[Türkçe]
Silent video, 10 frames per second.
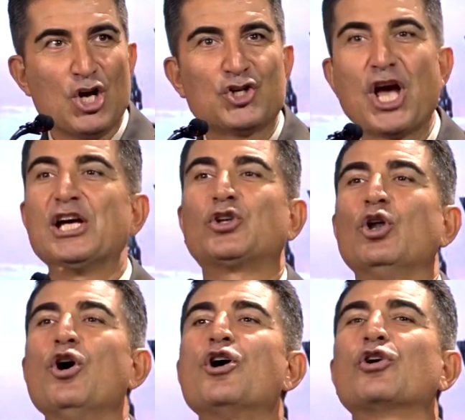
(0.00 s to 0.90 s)
Şehit
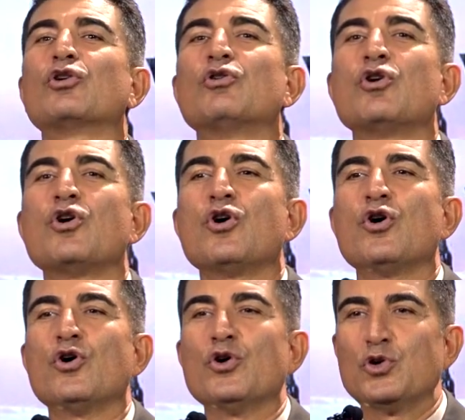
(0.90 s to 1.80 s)
olur,
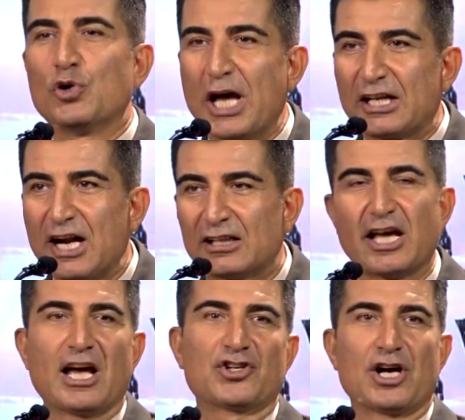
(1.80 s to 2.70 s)

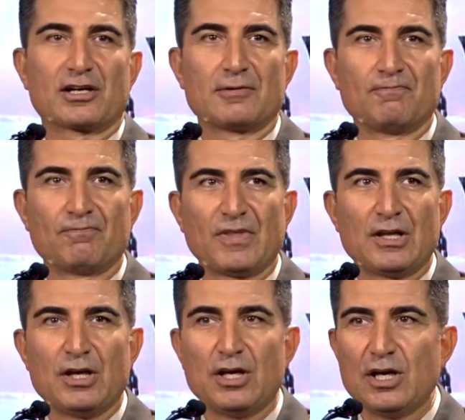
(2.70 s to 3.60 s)
yüreklerde yaşar.
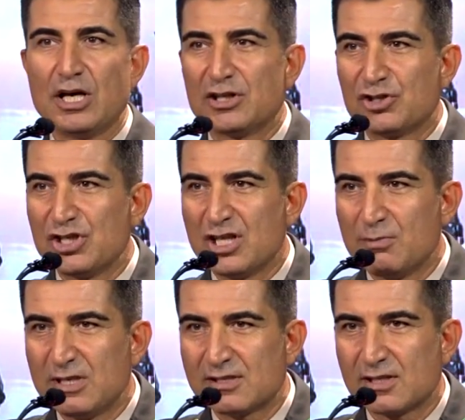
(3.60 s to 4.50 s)

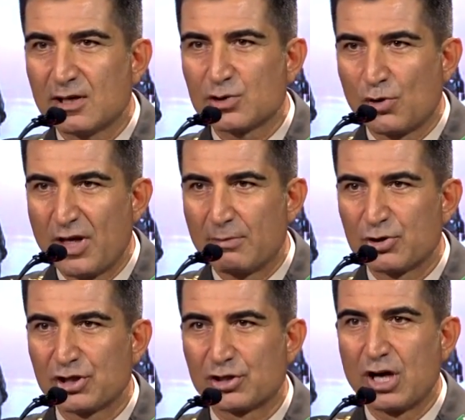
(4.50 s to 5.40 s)
Etkinliğimiz sona
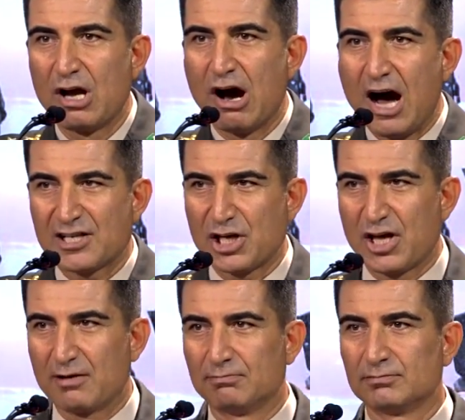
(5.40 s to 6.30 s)
ermiştir. Arz
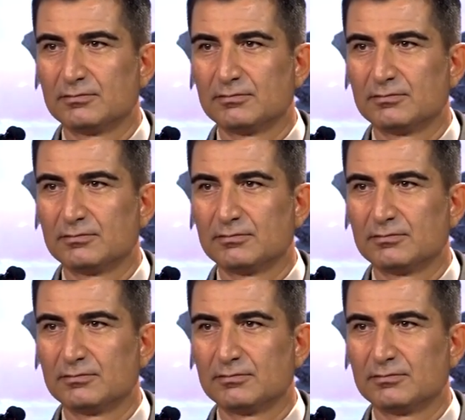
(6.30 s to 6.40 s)
ederim.